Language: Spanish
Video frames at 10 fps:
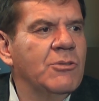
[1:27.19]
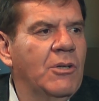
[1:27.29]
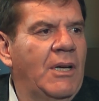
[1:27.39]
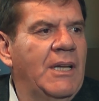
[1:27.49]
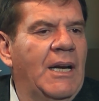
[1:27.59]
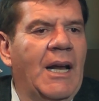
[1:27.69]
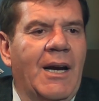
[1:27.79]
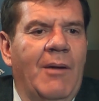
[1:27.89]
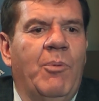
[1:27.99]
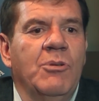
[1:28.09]
Yo creo que ahí tiene la
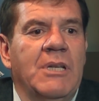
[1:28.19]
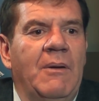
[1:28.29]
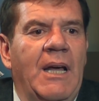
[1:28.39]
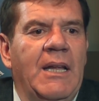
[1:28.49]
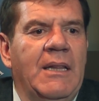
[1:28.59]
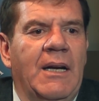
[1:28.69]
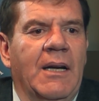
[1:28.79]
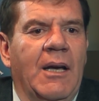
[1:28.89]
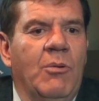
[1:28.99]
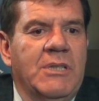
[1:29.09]
responsabilidad de
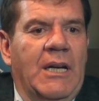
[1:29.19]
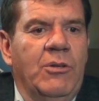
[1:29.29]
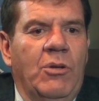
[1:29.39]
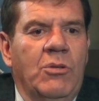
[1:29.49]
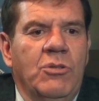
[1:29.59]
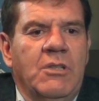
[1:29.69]
tener que escuchar a todos.